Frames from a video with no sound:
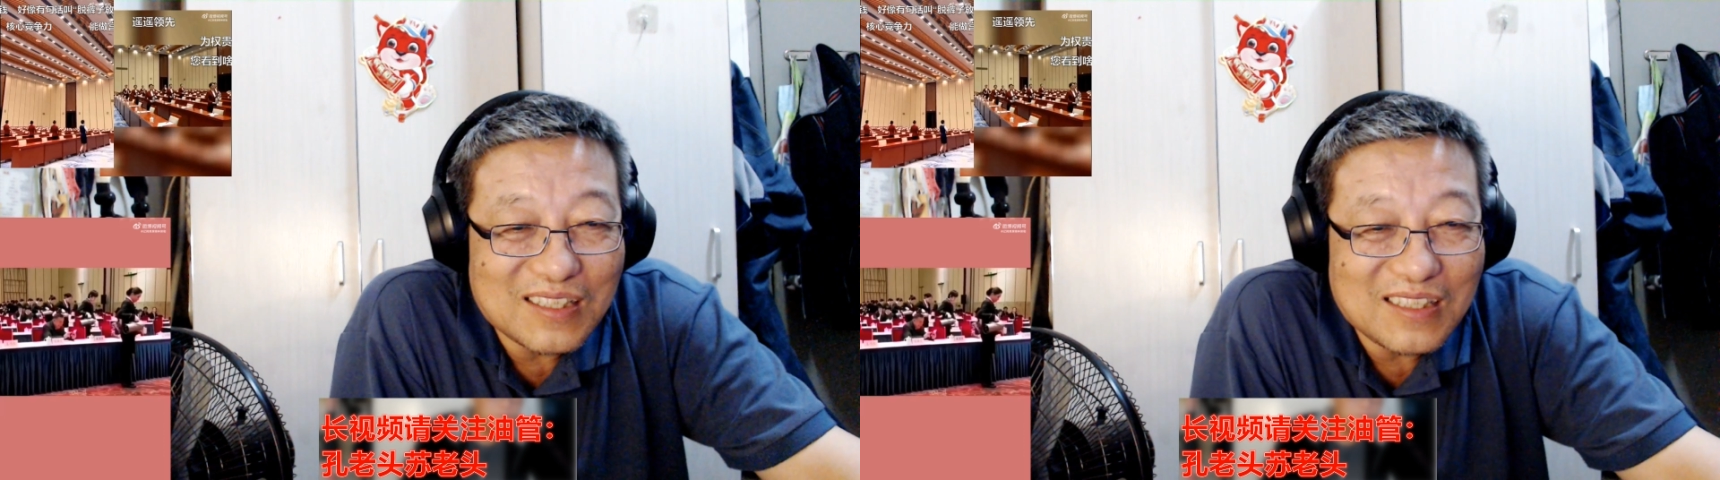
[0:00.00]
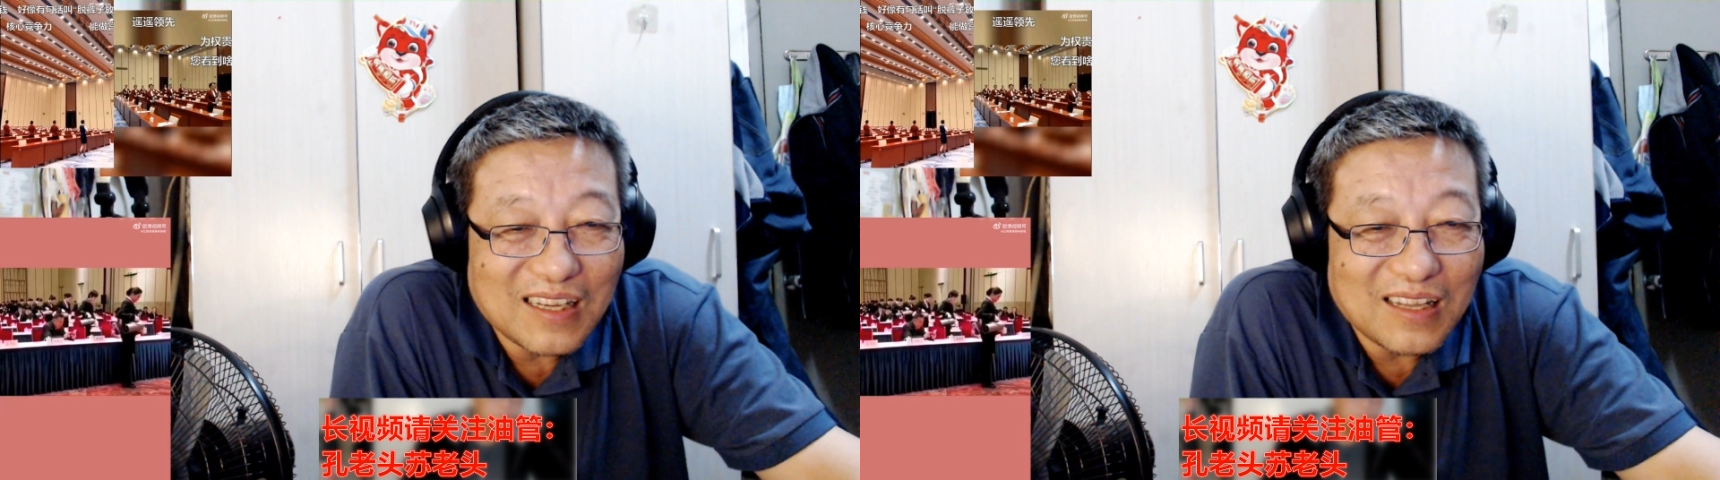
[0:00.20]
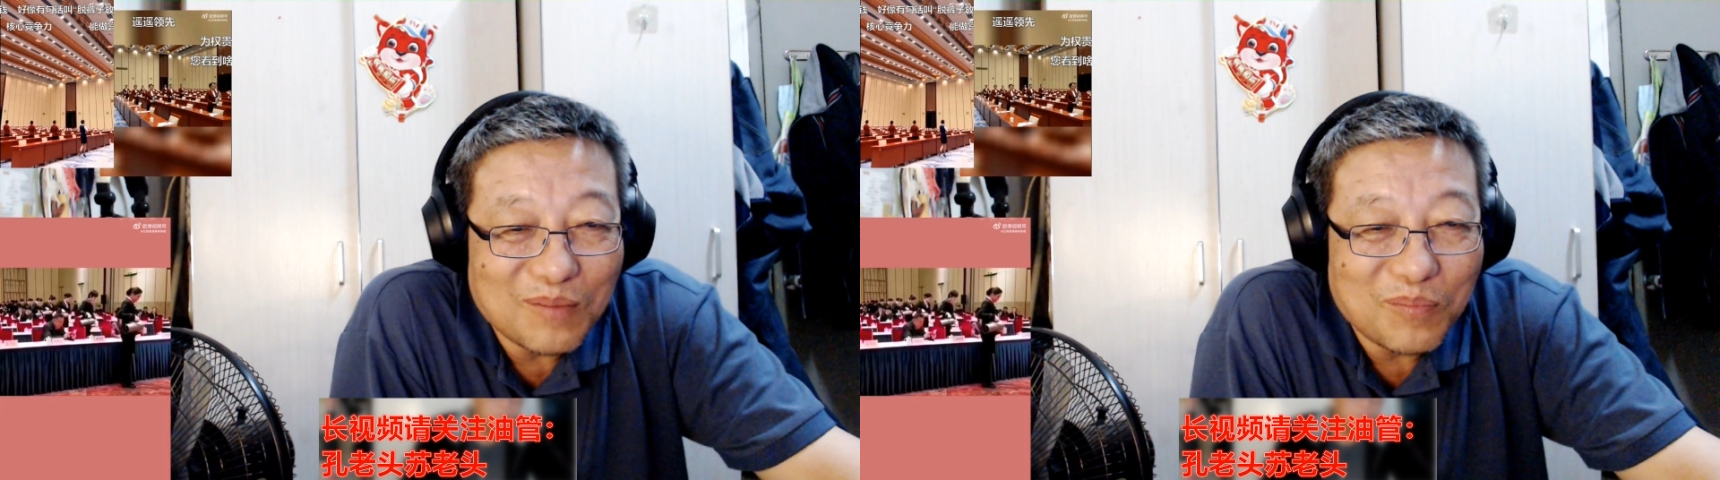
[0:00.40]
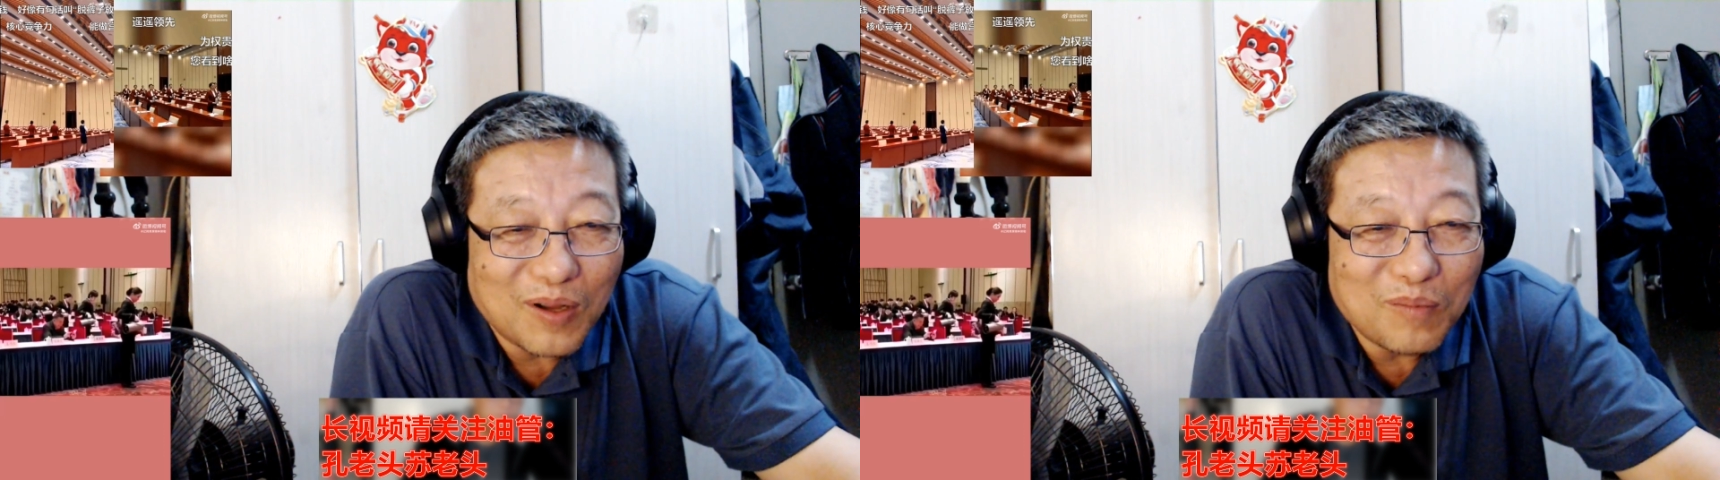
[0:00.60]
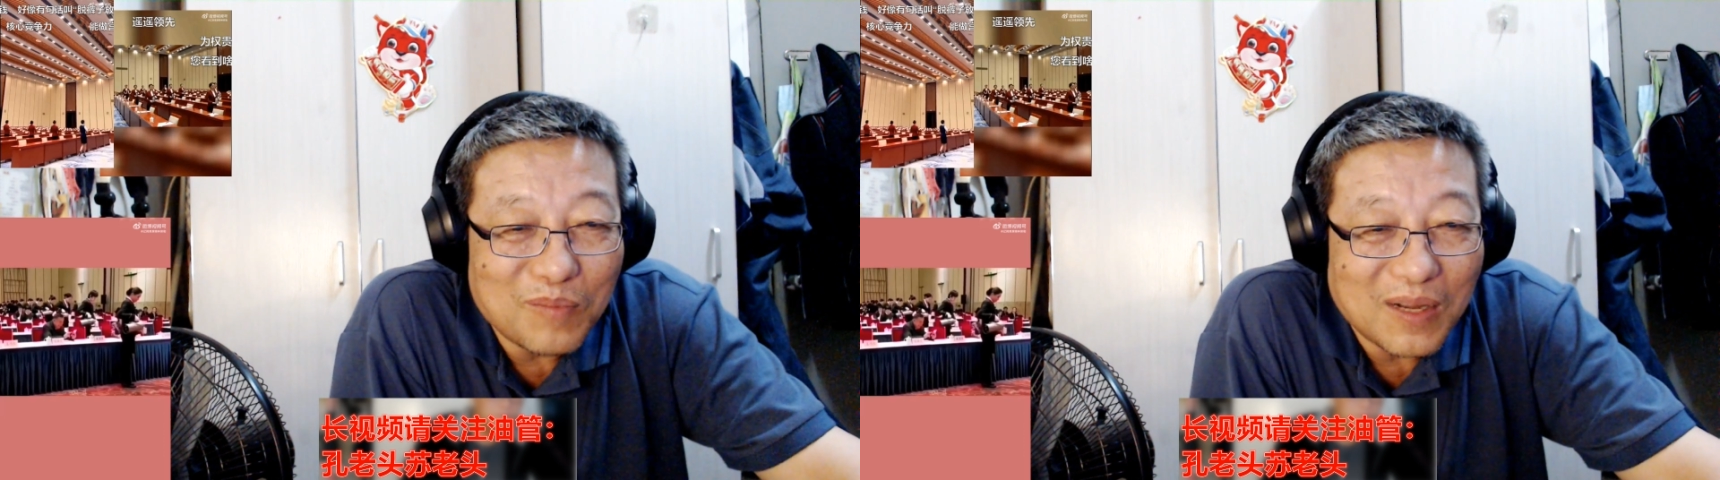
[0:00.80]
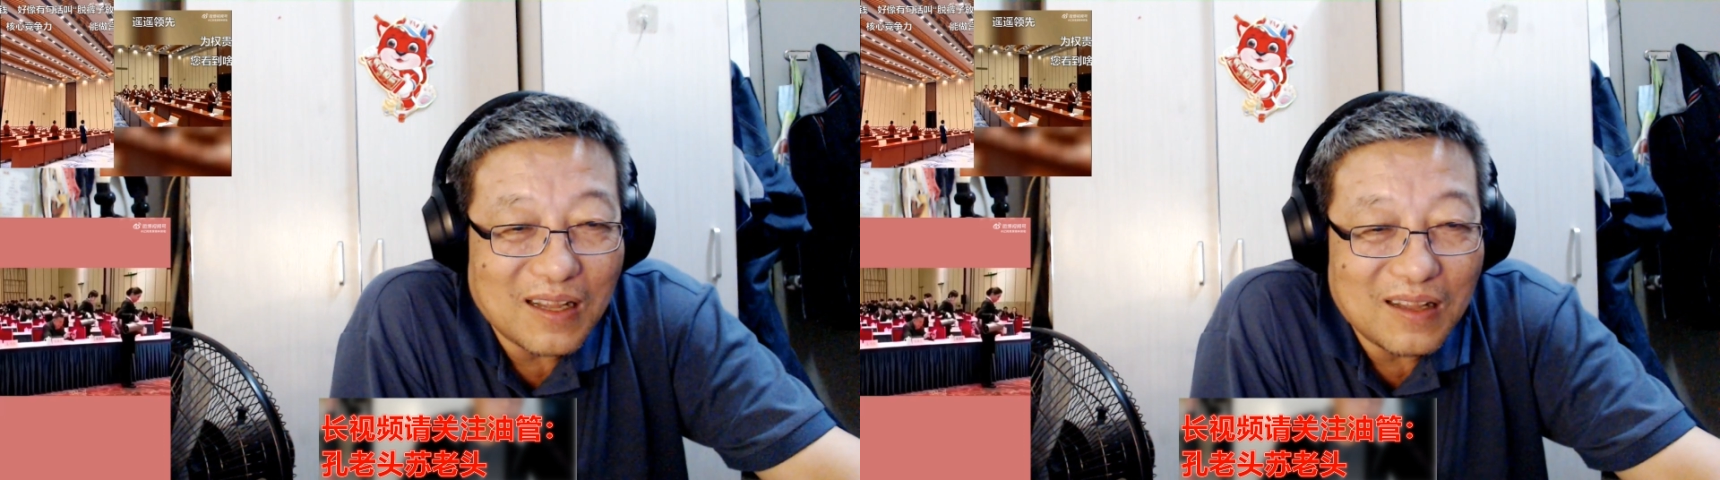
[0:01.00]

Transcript: 一样的饱满。